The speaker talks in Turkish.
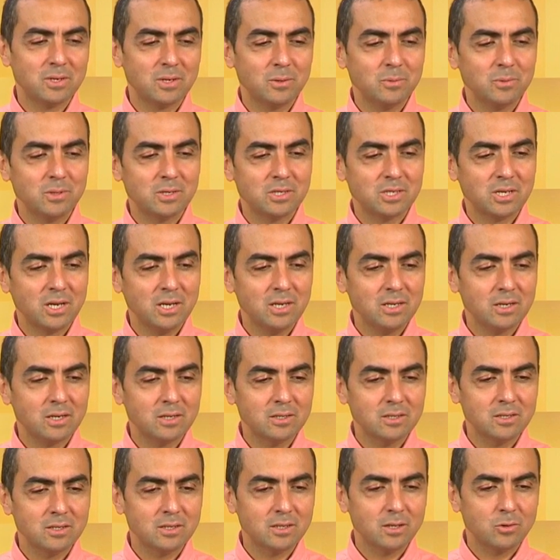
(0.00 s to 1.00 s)
Ama şeyin
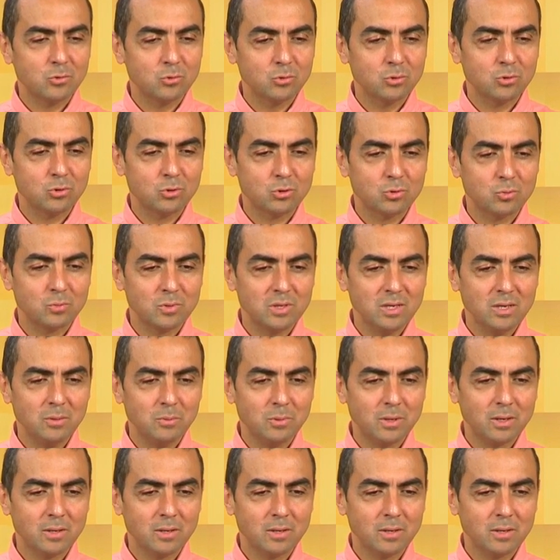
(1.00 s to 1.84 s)
adını da unuttum iyi